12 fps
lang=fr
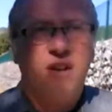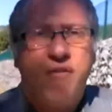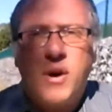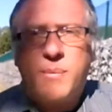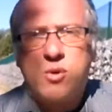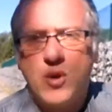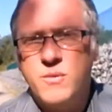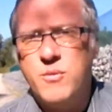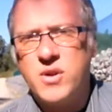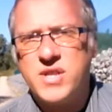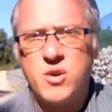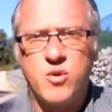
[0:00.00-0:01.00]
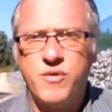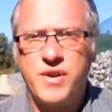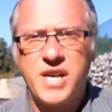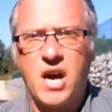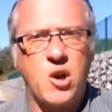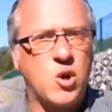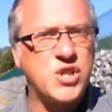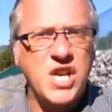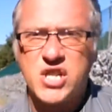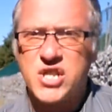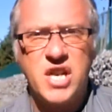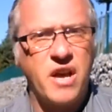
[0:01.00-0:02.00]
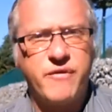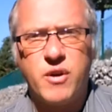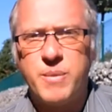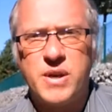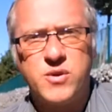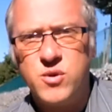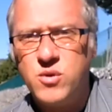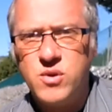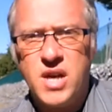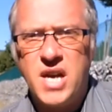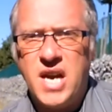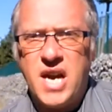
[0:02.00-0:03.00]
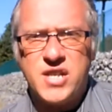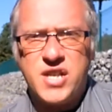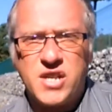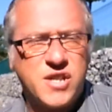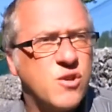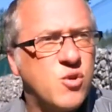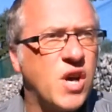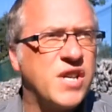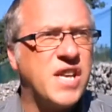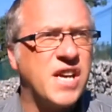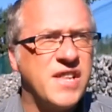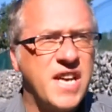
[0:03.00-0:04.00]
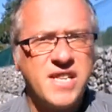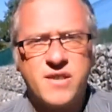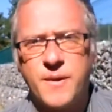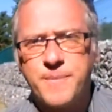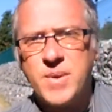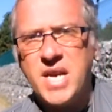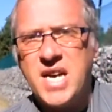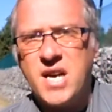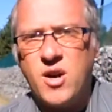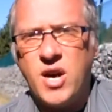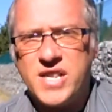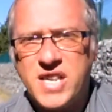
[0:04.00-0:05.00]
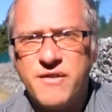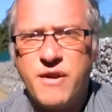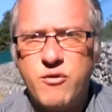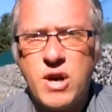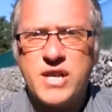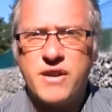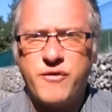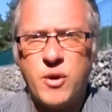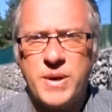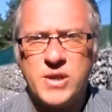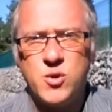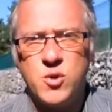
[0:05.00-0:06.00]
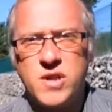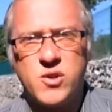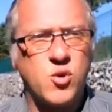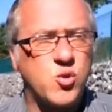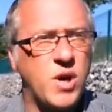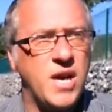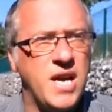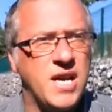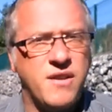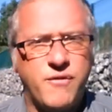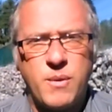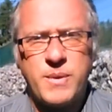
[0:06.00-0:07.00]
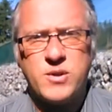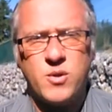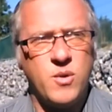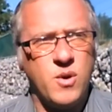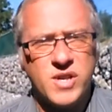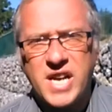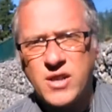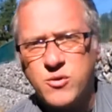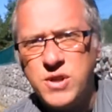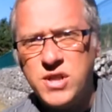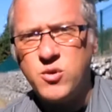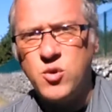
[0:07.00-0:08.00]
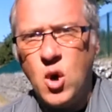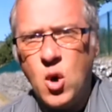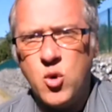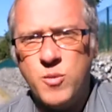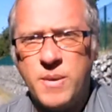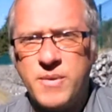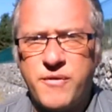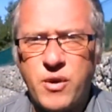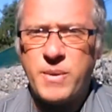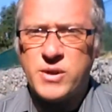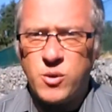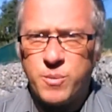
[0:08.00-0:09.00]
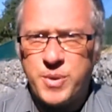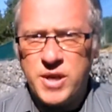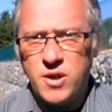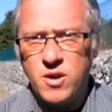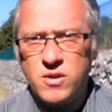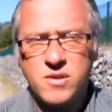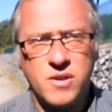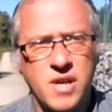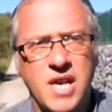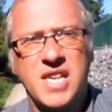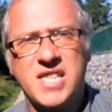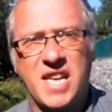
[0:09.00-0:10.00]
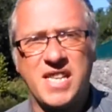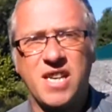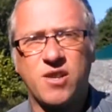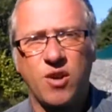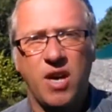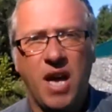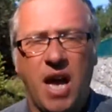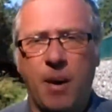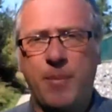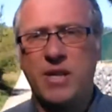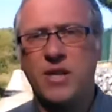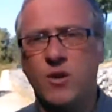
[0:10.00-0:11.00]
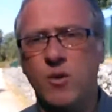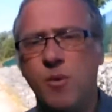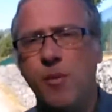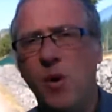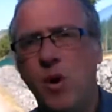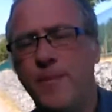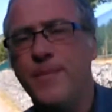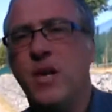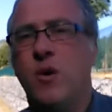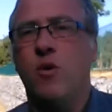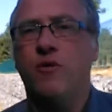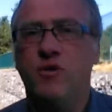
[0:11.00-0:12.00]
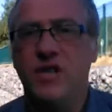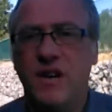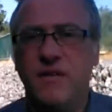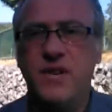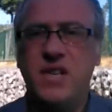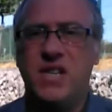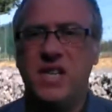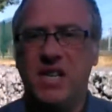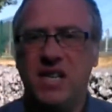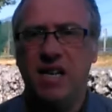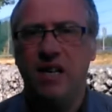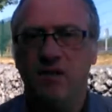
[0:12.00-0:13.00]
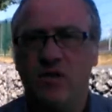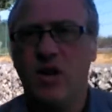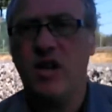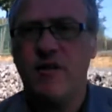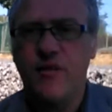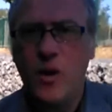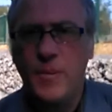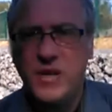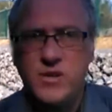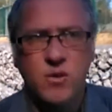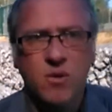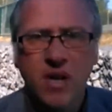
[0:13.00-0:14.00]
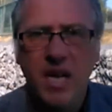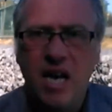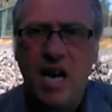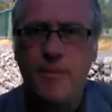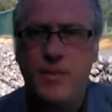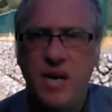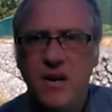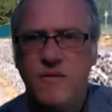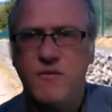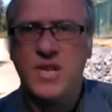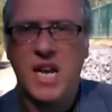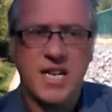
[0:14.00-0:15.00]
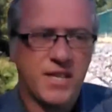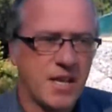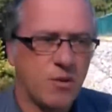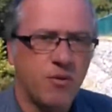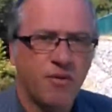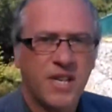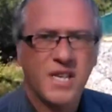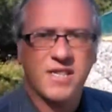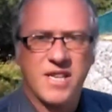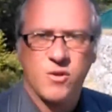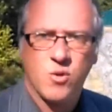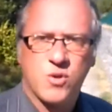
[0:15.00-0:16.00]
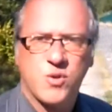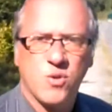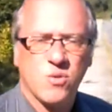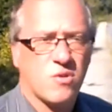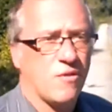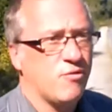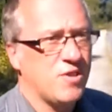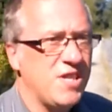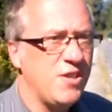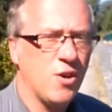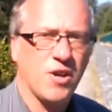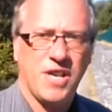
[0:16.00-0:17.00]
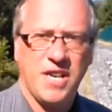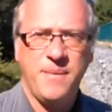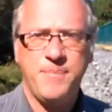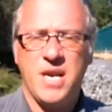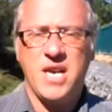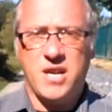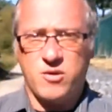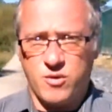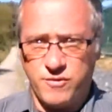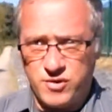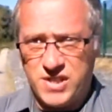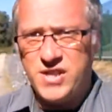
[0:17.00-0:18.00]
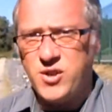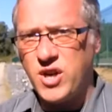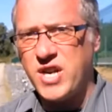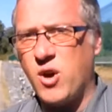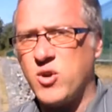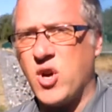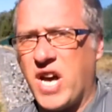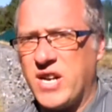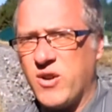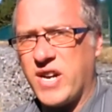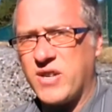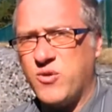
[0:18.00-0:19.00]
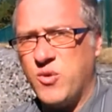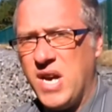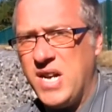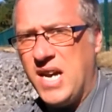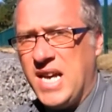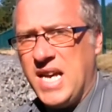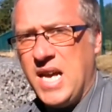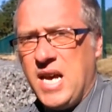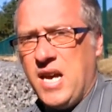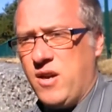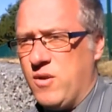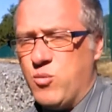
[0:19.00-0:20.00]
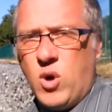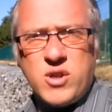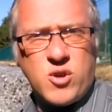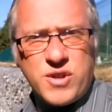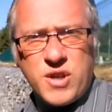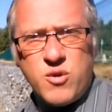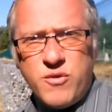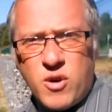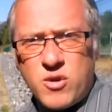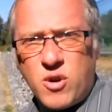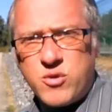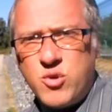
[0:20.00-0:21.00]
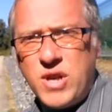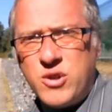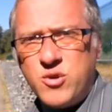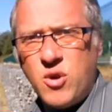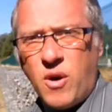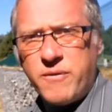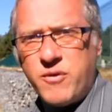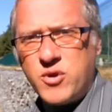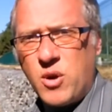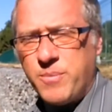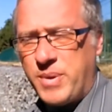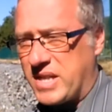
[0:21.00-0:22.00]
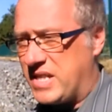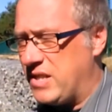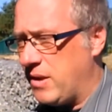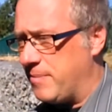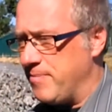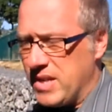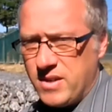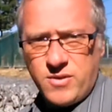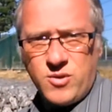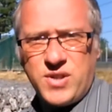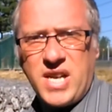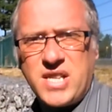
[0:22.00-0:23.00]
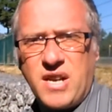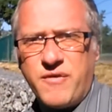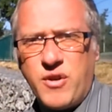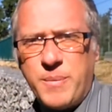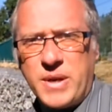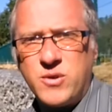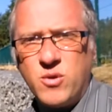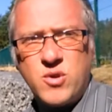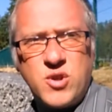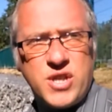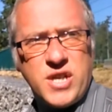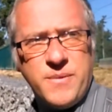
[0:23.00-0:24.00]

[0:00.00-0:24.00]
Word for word: qu'il faut absolument découvrir. Alors cherchez l'information, cherchez sur Internet, Inscrivez-vous à des formations, que ce soit des formations euh, gratuites ou, même des formations payantes. C'est-à-dire qu'à partir du moment où vous investissez dans des formations, eh bien, vous allez découvrir des notions que vous ignoriez, et que vous ignorez encore à l'heure actuelle. Euh, moi, j'en découvre encore tous les jours en faisant partie de certaines formations